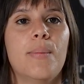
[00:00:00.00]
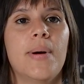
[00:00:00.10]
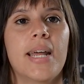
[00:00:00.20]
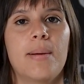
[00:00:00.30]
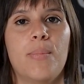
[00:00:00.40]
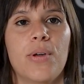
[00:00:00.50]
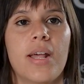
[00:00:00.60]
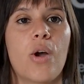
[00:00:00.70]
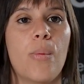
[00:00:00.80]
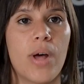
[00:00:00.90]
para
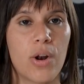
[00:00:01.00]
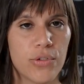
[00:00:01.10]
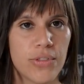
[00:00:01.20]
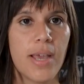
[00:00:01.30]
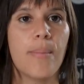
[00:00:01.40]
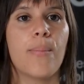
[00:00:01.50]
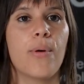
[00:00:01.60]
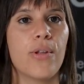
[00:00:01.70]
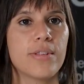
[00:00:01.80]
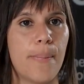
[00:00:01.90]
poder acomodar los
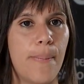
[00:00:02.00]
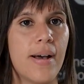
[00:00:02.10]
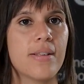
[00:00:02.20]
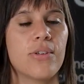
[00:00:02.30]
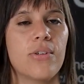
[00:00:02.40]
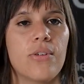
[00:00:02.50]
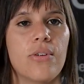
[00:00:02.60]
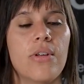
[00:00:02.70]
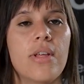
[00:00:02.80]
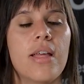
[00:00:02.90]
tiempos, los espacios,
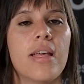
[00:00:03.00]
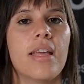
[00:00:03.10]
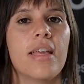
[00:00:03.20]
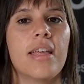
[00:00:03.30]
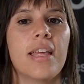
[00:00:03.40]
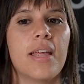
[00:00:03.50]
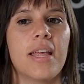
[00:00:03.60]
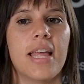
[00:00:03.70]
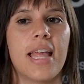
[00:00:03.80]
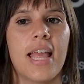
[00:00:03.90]
¿no?
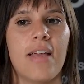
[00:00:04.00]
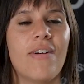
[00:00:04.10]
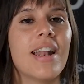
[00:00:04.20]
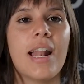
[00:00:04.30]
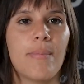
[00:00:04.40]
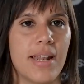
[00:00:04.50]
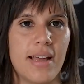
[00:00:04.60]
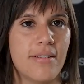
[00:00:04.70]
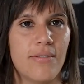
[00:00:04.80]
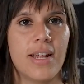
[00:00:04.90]
Eh, vale la
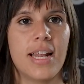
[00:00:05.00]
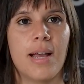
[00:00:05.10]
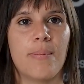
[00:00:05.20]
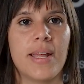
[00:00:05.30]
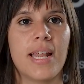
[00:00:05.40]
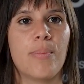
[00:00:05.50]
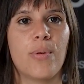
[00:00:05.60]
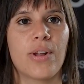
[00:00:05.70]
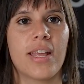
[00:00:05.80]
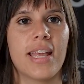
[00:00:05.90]
pena, vale la pena
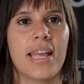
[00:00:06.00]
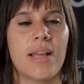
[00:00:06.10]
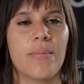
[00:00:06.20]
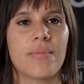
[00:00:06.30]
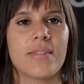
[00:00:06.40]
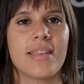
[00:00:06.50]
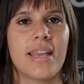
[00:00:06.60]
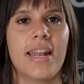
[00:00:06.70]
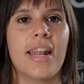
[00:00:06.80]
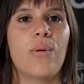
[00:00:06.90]
porque se
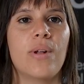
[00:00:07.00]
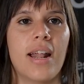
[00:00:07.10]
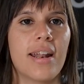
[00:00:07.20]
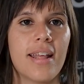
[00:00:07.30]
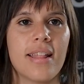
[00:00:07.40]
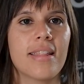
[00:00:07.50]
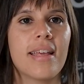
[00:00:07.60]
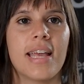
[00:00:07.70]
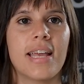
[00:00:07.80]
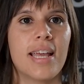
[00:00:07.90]
genera una red
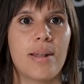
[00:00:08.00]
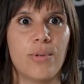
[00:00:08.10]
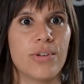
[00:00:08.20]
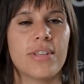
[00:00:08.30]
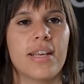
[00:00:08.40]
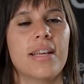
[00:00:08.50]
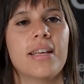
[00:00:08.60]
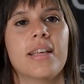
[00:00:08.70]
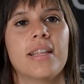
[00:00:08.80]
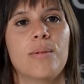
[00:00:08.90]
hermosa
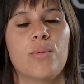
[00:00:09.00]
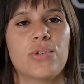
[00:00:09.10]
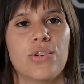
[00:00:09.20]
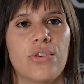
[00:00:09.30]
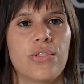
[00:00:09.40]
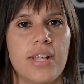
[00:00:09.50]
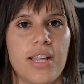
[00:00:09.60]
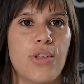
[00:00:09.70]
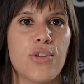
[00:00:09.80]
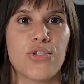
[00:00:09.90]
de mucho
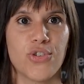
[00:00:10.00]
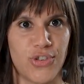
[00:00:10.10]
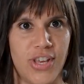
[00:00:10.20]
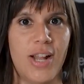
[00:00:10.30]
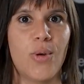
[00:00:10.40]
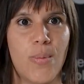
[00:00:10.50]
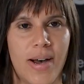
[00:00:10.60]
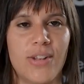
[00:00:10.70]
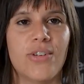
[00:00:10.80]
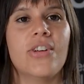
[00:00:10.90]
contenido social,
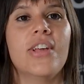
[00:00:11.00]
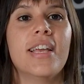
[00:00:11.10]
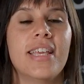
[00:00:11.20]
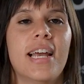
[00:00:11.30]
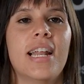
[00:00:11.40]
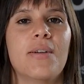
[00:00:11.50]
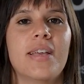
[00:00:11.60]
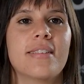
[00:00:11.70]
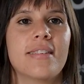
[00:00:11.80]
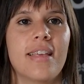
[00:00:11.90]
humano y a la
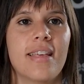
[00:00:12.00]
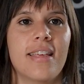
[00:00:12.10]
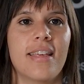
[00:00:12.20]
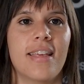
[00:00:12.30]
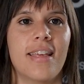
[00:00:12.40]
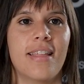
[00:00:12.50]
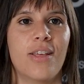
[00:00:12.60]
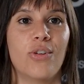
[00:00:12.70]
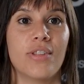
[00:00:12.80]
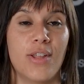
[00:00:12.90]
vez eh,
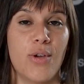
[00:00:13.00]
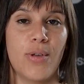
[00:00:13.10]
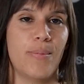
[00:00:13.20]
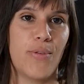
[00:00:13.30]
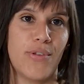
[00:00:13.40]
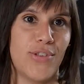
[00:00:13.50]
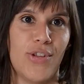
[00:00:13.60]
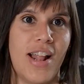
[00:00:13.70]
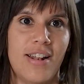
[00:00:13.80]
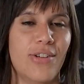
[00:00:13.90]
de contenido de
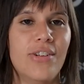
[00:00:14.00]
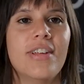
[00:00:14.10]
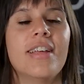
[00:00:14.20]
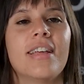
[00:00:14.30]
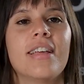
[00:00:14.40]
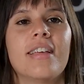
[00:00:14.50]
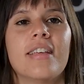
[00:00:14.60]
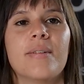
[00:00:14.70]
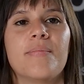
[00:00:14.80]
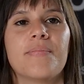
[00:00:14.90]
profesional, ¿no?
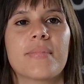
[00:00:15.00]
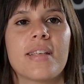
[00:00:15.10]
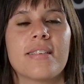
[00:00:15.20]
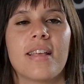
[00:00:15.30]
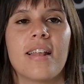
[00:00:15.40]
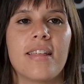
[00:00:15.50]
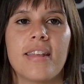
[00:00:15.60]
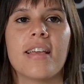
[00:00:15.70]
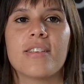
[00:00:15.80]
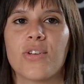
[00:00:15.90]
Eh, así que le
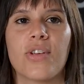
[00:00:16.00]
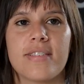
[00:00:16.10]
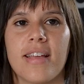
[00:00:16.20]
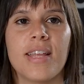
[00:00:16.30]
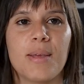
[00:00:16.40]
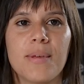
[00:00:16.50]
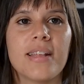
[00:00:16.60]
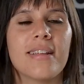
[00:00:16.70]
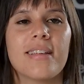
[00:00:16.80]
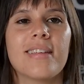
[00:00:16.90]
diría eso, que se
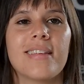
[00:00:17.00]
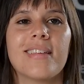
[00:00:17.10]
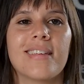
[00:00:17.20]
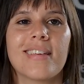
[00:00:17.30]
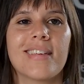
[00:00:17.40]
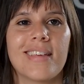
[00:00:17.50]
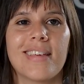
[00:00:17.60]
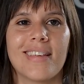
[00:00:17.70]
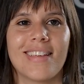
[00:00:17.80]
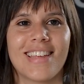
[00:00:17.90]
animen,
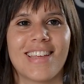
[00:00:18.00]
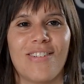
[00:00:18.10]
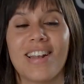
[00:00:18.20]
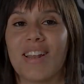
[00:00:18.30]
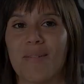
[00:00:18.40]
que vale